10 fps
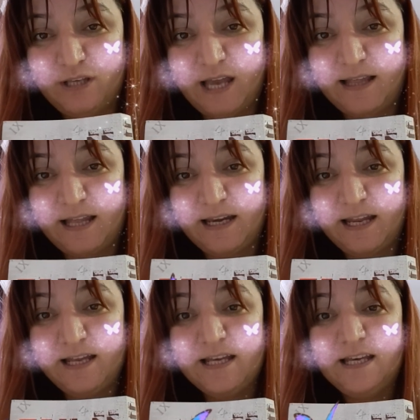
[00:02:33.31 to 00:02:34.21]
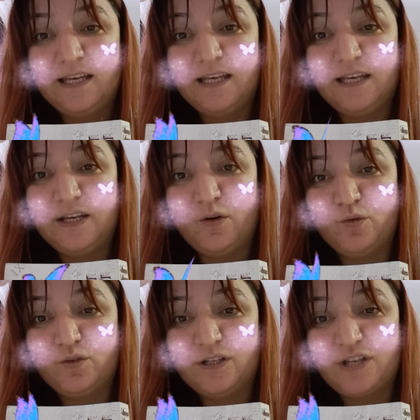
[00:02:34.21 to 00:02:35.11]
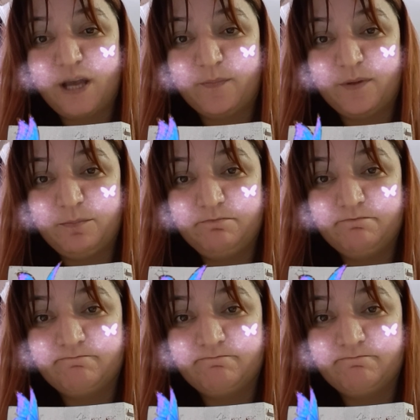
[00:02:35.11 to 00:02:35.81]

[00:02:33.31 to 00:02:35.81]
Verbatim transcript: yeğenlerle. Ee, onu da şey yaptım.